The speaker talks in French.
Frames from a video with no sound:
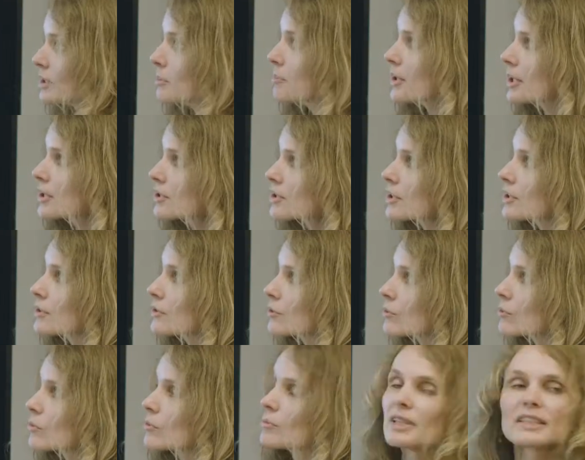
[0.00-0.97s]
des pages qui
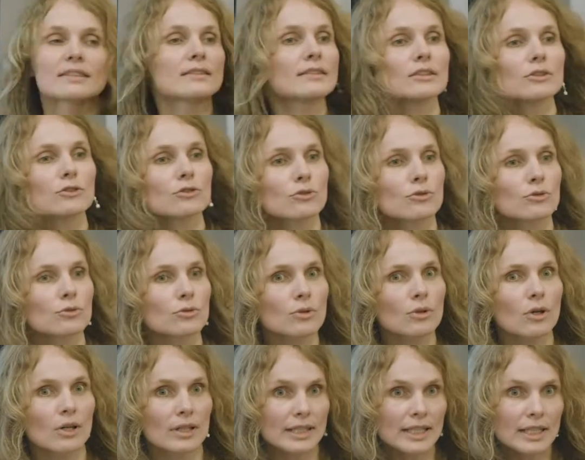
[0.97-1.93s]
sont basées
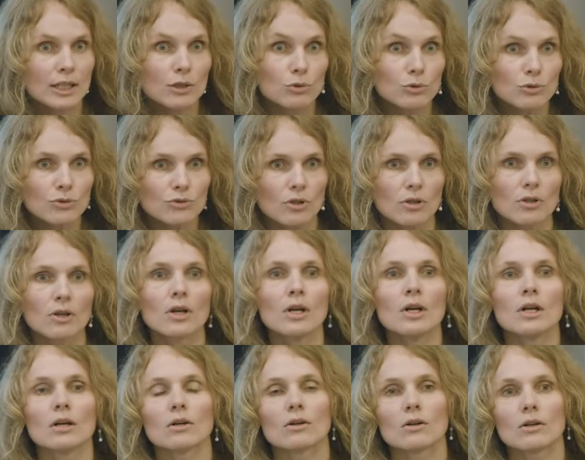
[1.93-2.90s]
sur l'écoute,
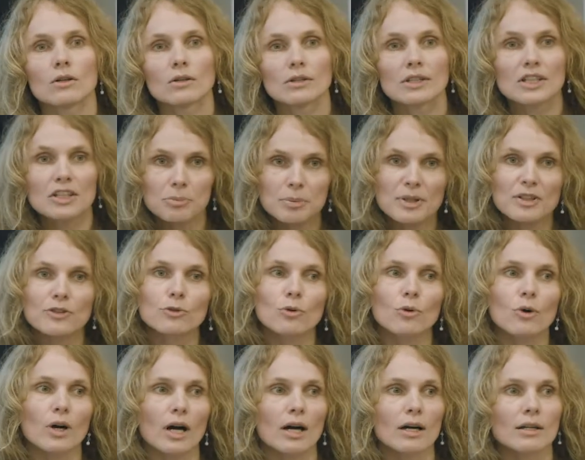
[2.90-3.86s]
euh, l'expression
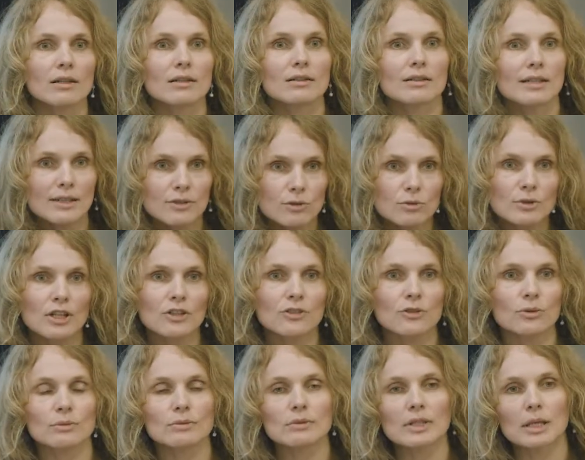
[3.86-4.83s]
orale,
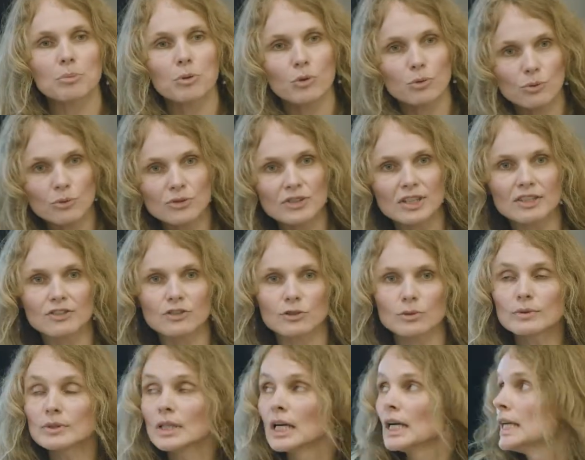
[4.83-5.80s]
l'intonation, la
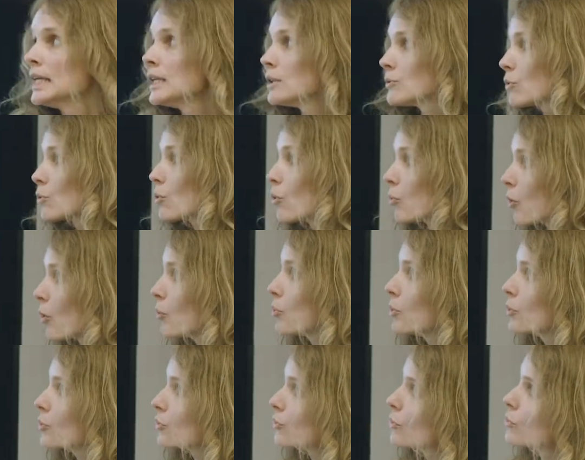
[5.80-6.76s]
prononciation. Donc, on
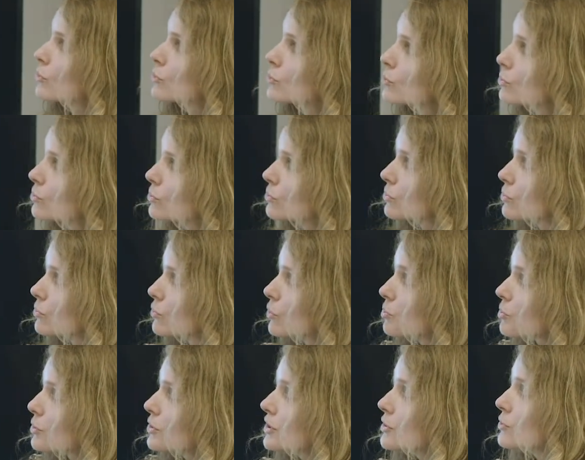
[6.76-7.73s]
propose euh, de,
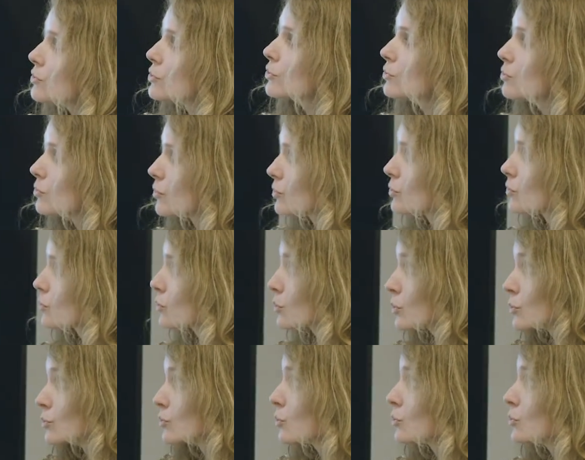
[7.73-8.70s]
petits
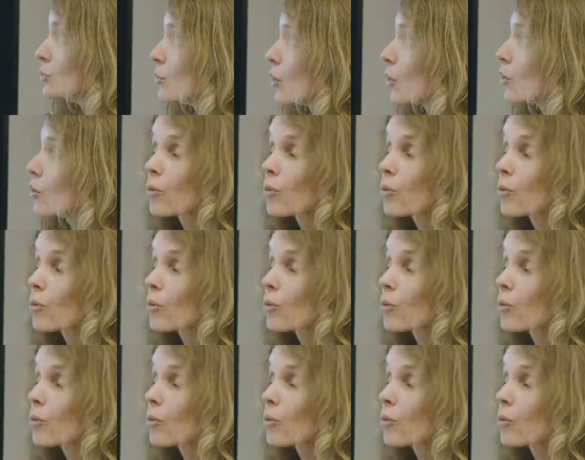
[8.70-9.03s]
documents